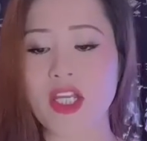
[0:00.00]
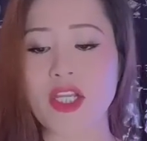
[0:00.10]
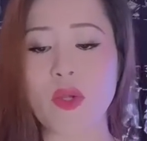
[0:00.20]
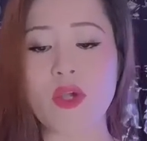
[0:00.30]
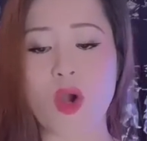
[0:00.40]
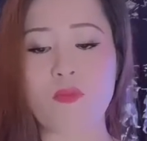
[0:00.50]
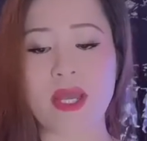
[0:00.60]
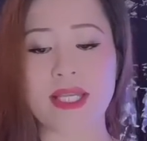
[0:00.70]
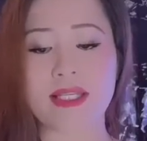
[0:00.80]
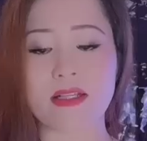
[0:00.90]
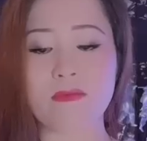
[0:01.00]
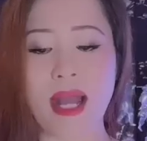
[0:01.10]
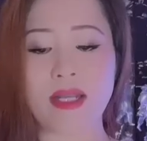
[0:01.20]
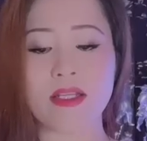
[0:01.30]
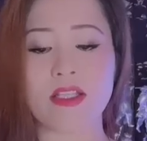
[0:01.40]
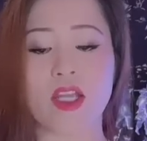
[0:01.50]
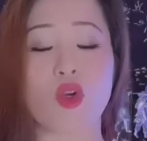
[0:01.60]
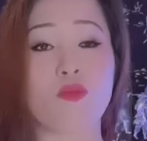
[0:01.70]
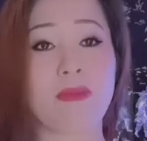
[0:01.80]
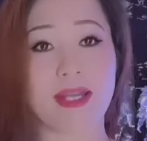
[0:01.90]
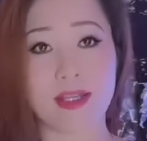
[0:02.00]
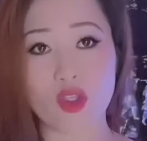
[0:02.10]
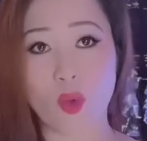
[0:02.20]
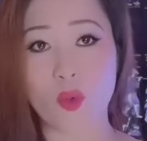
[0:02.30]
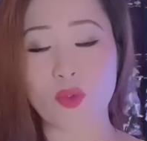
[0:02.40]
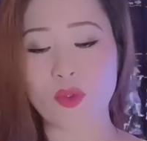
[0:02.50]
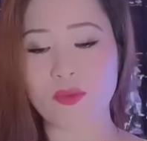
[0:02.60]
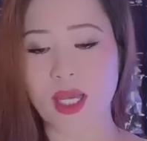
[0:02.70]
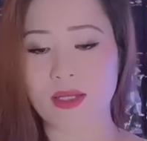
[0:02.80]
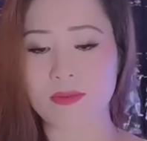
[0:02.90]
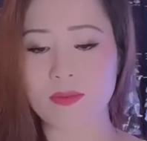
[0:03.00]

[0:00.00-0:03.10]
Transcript: nếu không bị xử bắn thì cũng bị tù chung thân.